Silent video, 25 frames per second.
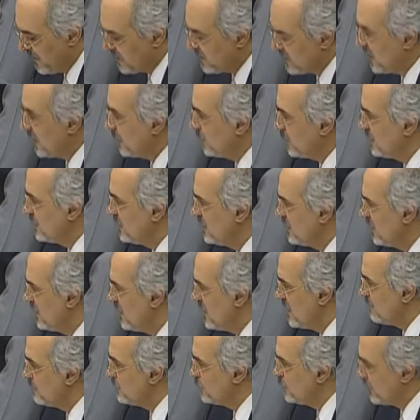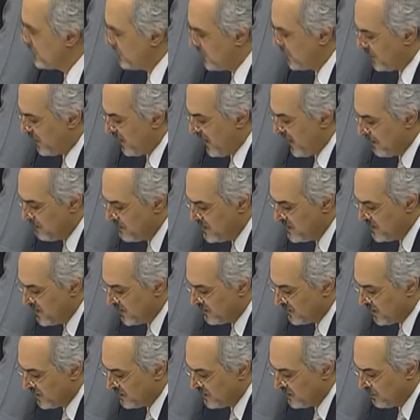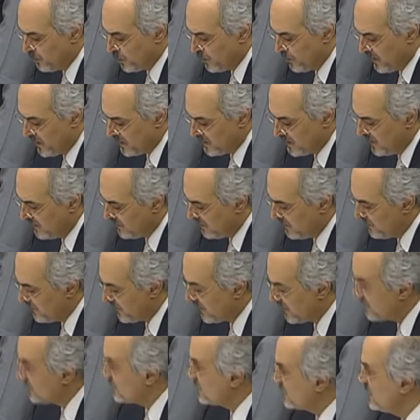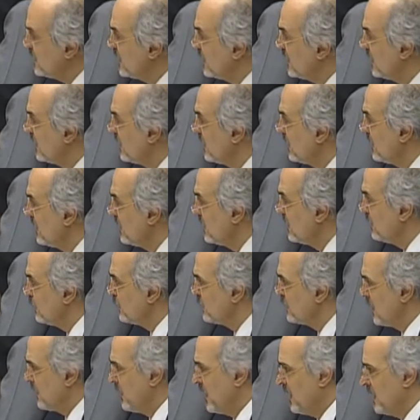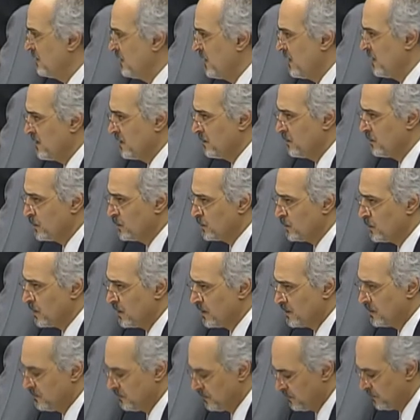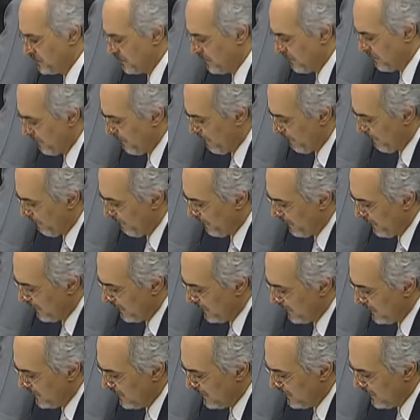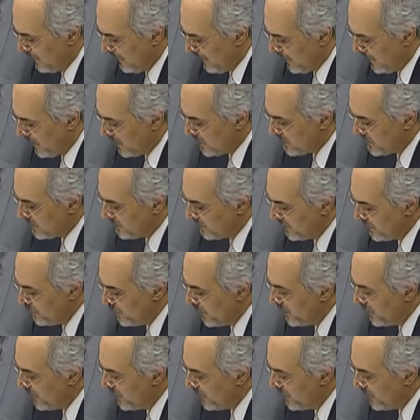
المأساوي لم يثر حمية الدبلوماسية الفرنسية لمتابعة هذا الموضوع خاصة